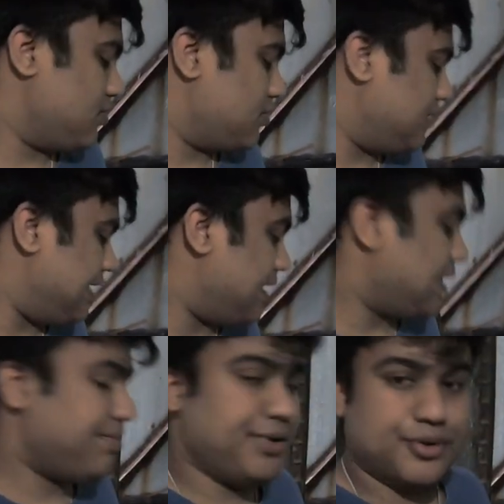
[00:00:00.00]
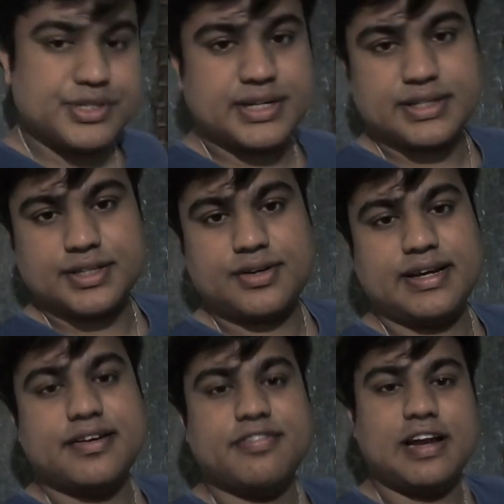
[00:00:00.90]
तो ये आप यूज़ कर सकते हो
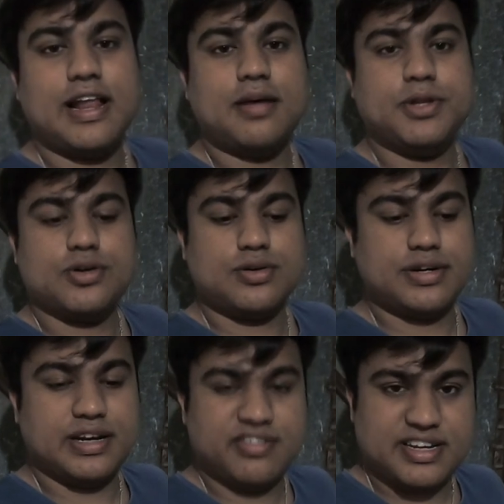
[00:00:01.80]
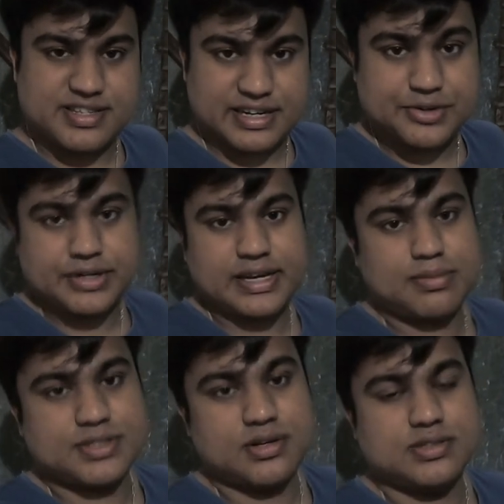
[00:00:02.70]
लेकिन फ़िलहाल अभी तो डिलीवरीज नहीं हो रही है
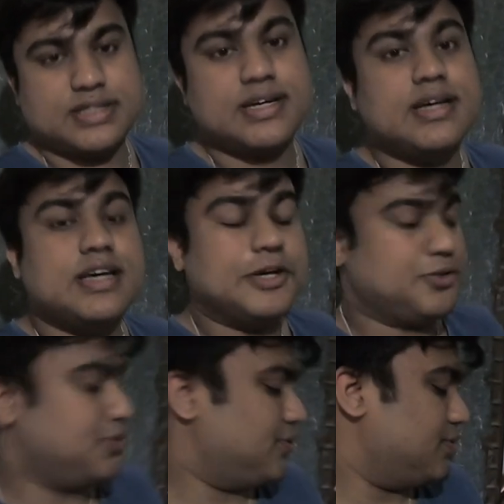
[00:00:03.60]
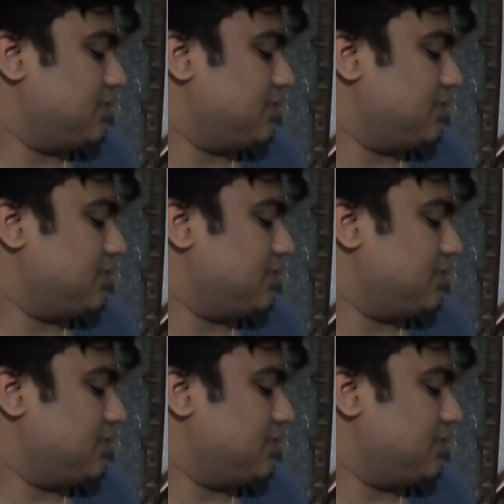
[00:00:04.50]
अमेजोन से तो